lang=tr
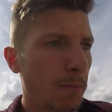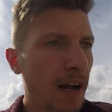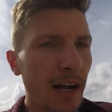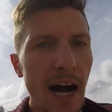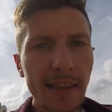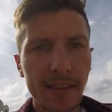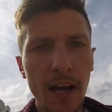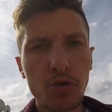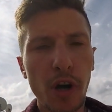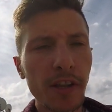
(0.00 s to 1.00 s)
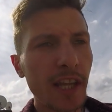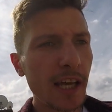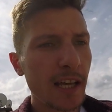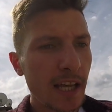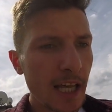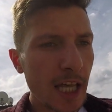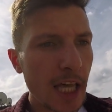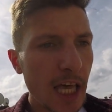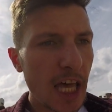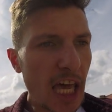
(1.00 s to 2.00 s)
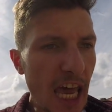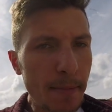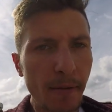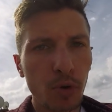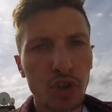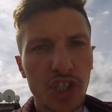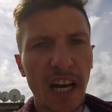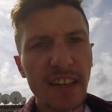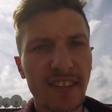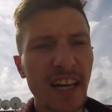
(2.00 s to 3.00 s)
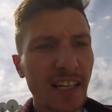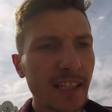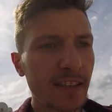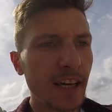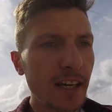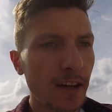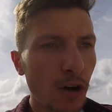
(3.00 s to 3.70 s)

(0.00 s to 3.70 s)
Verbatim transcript: Bak hatta şu anda Emre Bulut cinayeti hakkında